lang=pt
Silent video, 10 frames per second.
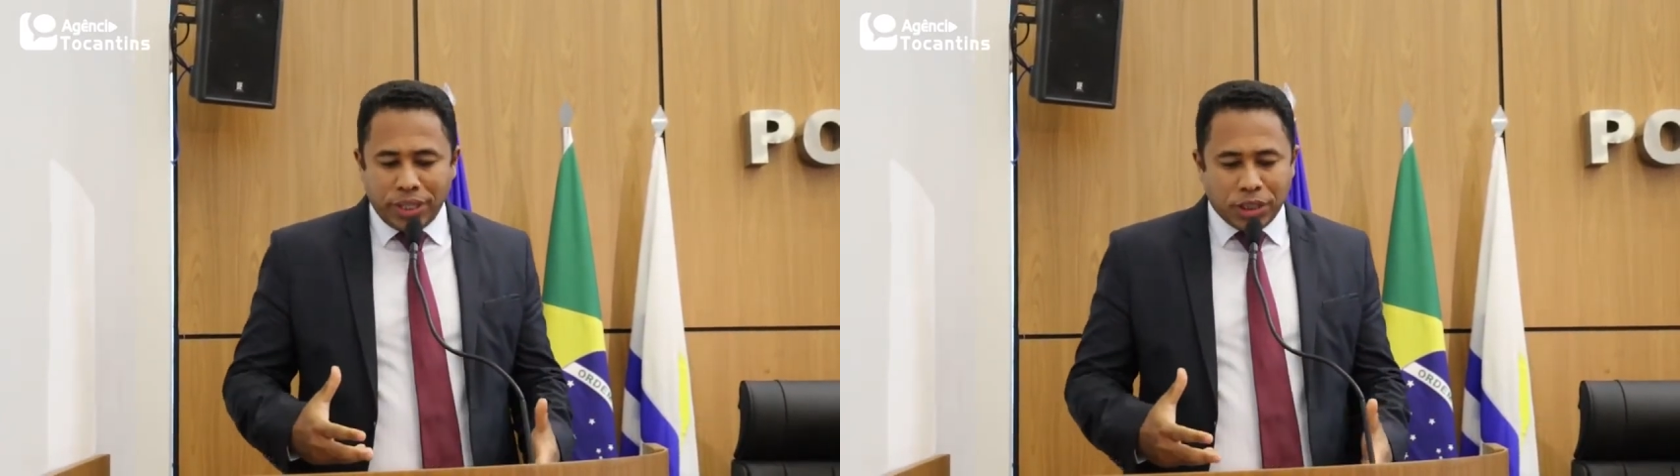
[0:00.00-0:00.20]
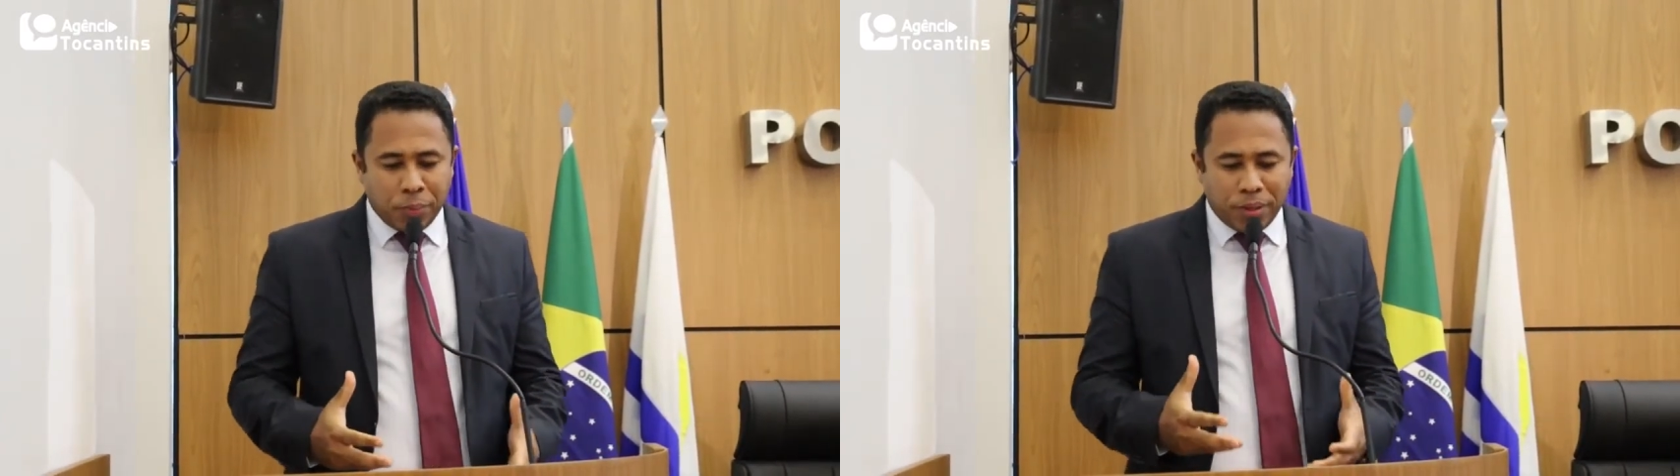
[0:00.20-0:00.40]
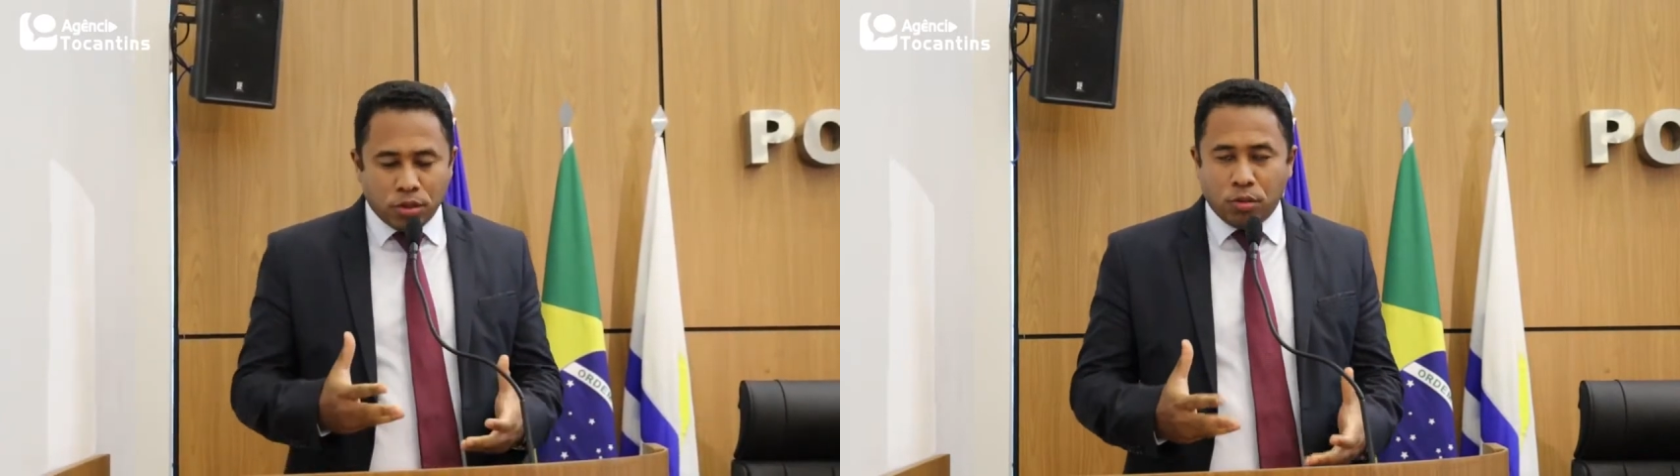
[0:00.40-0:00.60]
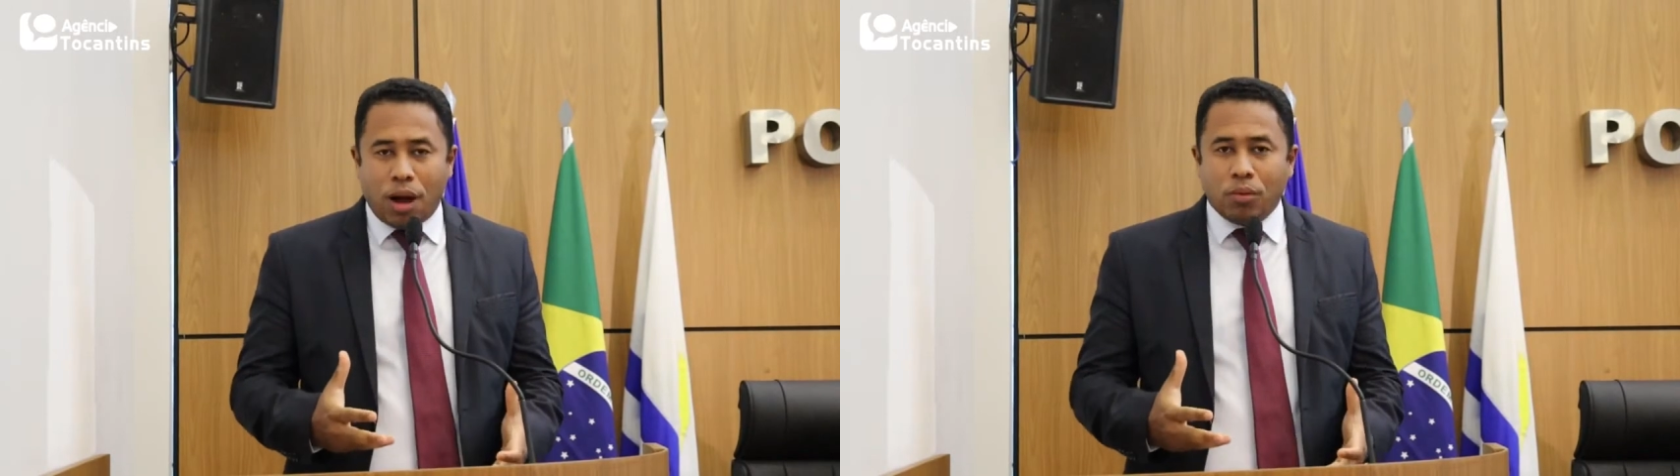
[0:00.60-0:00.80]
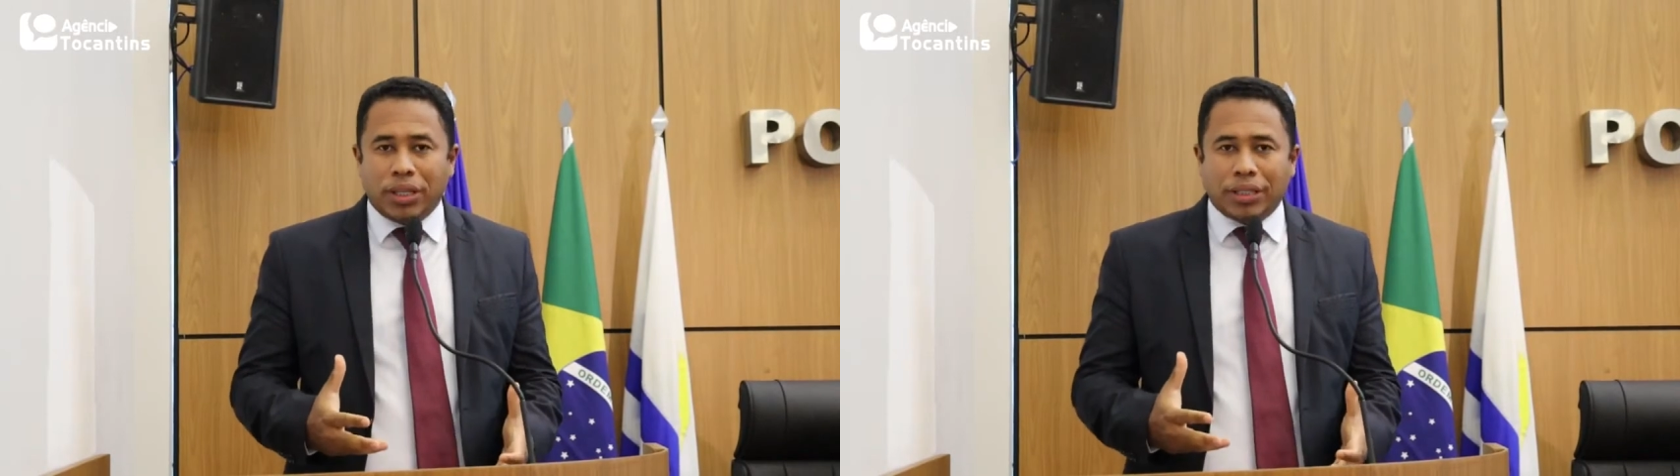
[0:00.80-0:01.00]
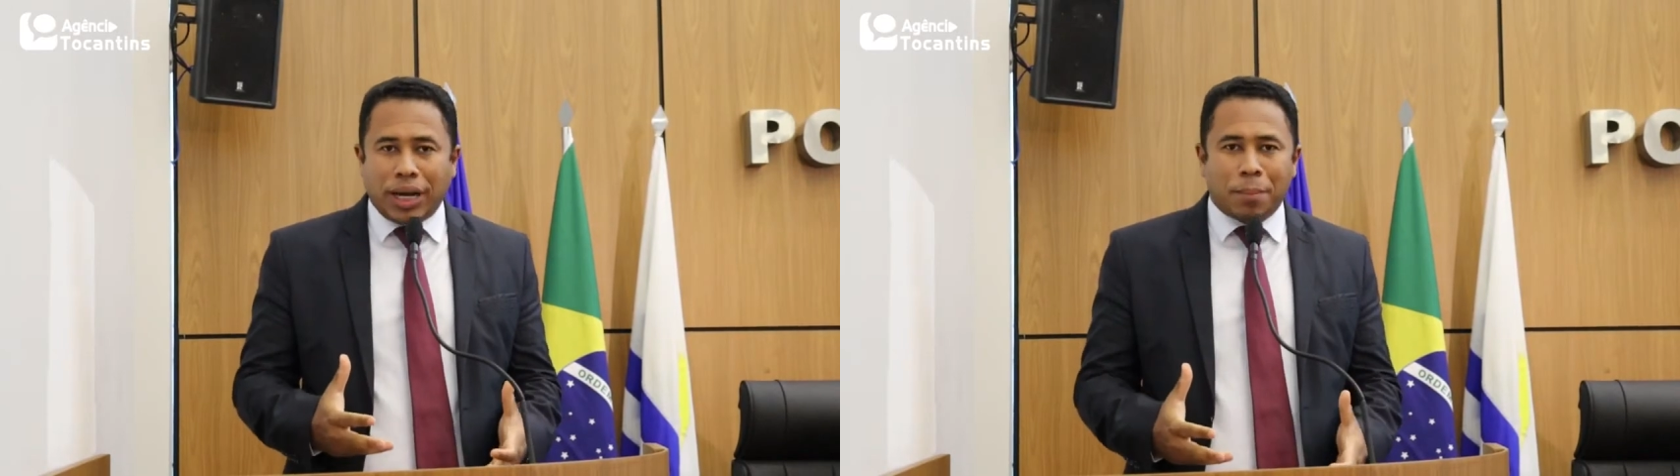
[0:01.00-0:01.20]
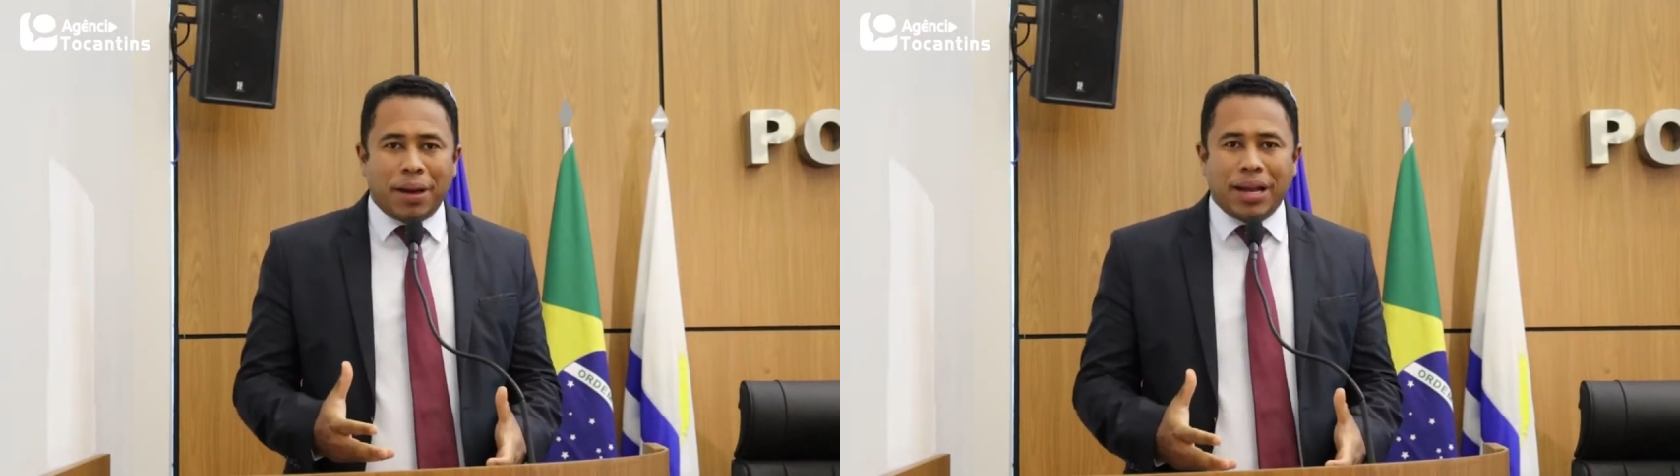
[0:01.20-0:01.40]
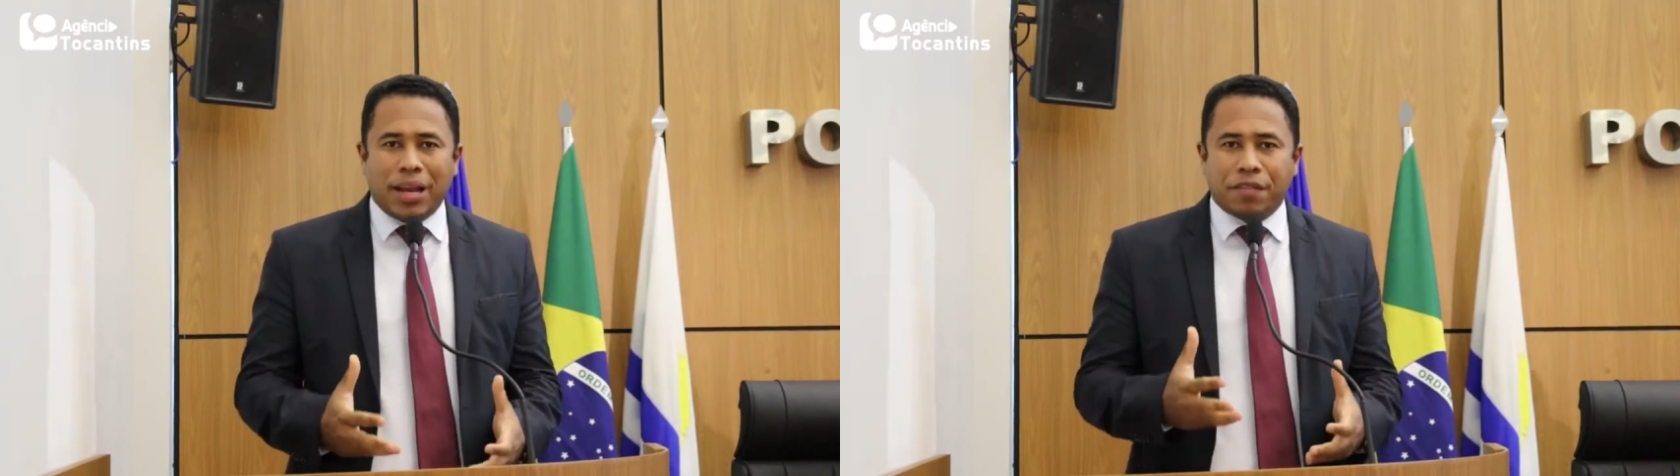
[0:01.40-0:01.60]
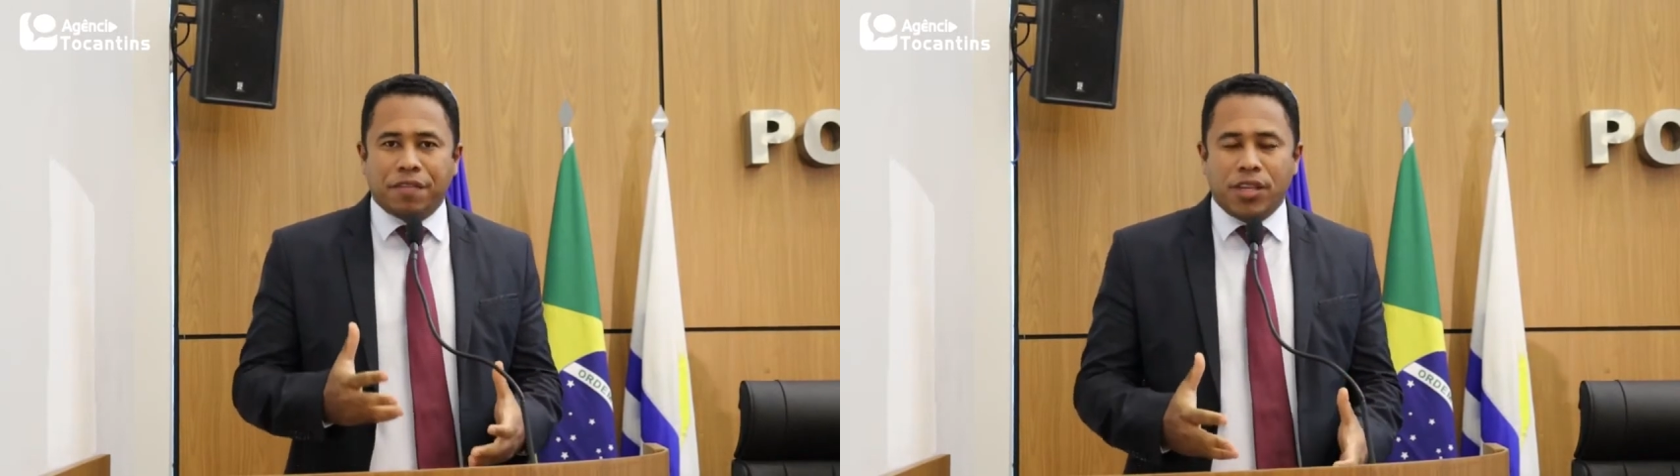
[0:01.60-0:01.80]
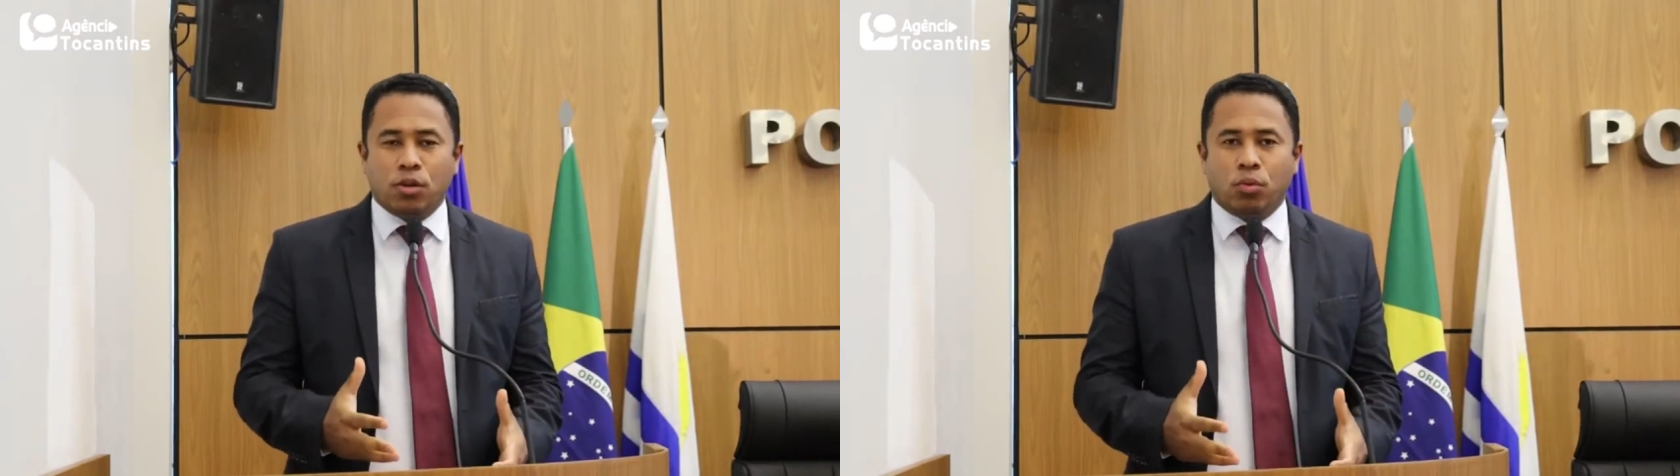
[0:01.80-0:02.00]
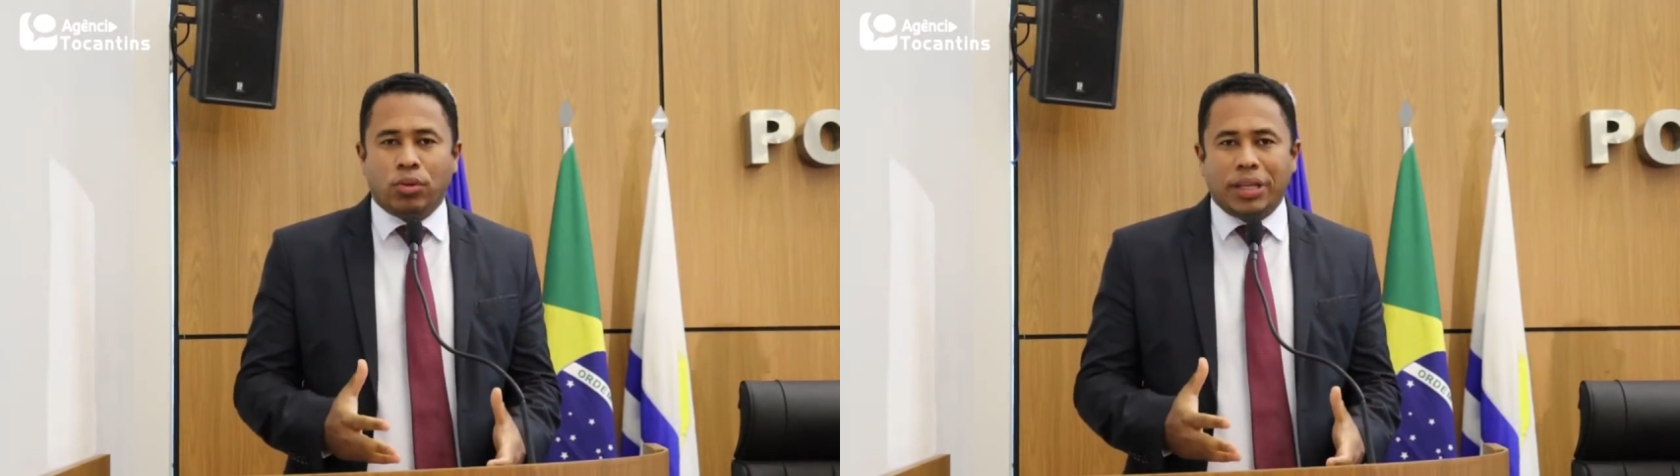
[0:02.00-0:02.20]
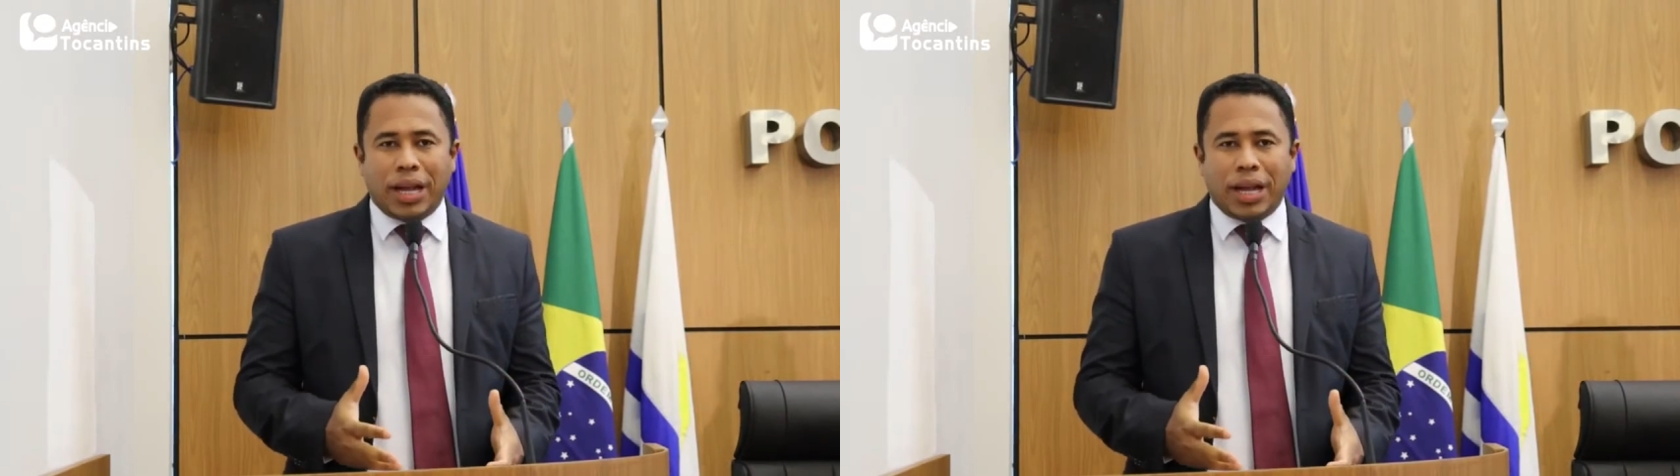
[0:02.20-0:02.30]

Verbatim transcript: desse pessoal que trabalha afinco